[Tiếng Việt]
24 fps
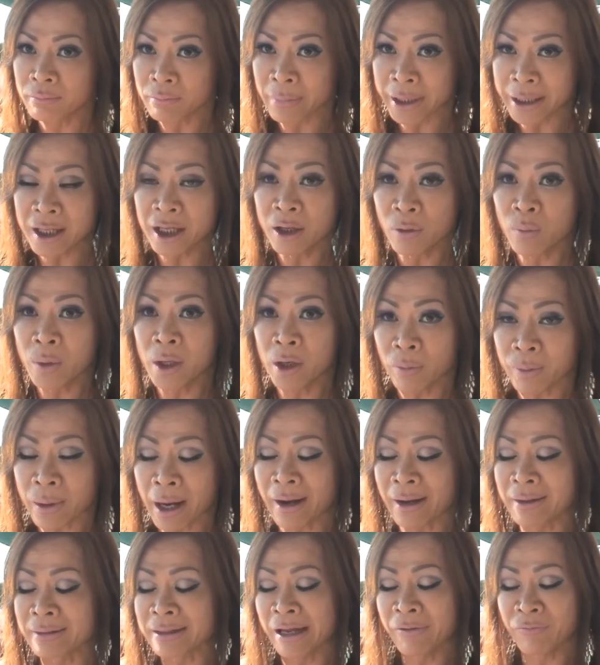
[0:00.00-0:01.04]
mà diễn Quỳnh lúc
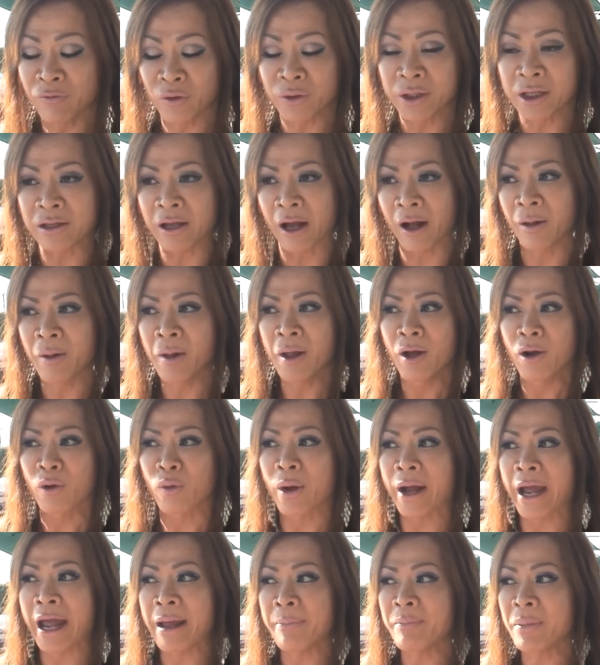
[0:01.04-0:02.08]
đó là trai vô thì cho
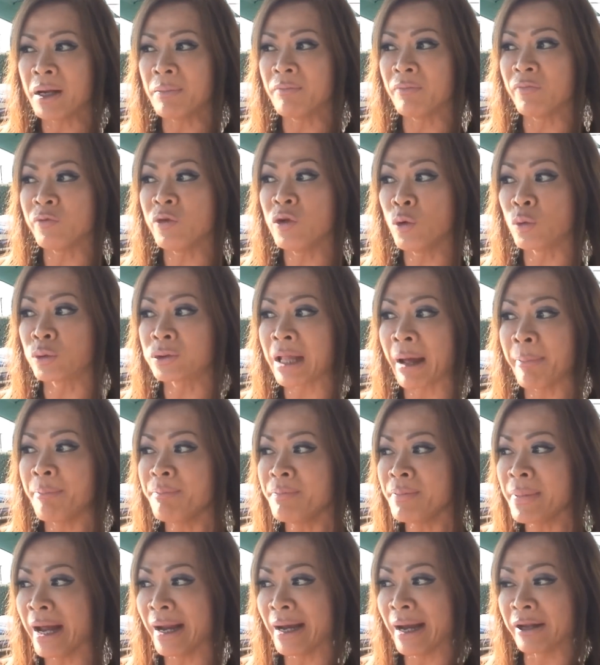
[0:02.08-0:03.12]
còn em á ví dụ tắm
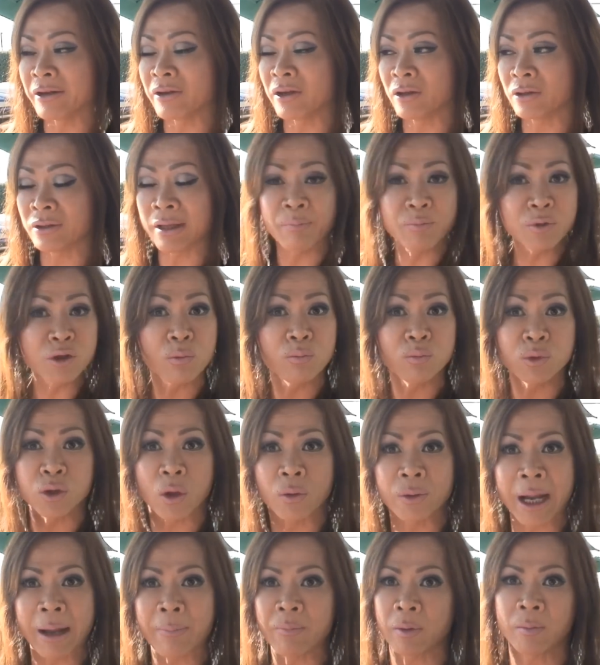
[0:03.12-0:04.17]
hay là tắm chung
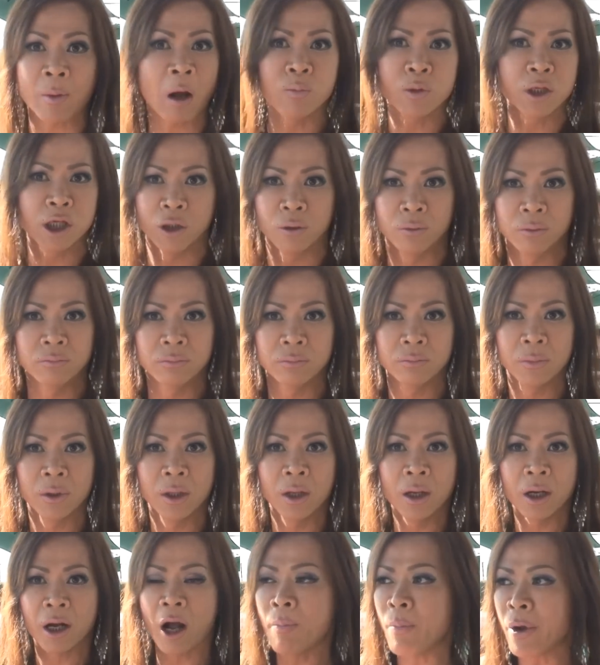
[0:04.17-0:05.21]
chỗ nam không chịu
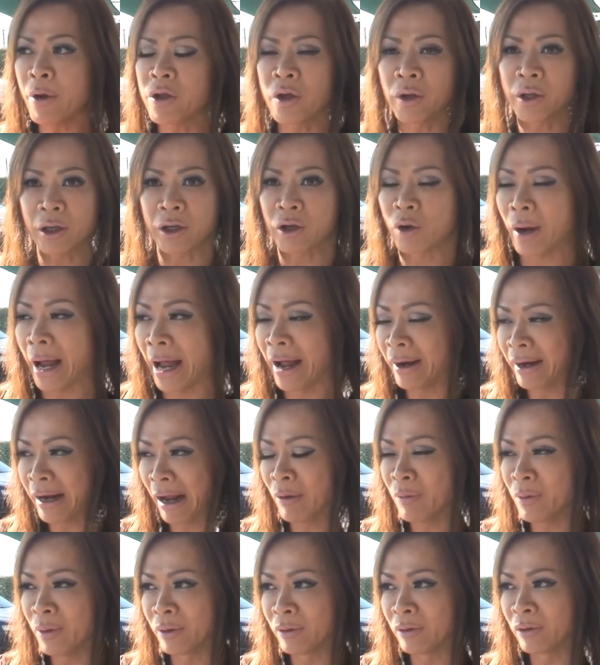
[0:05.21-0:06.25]
không bao giờ kiểu áo,
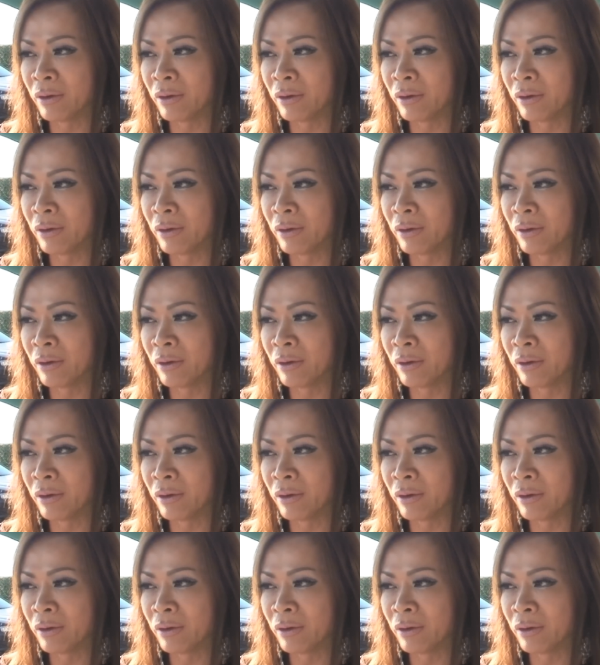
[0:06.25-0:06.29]
áo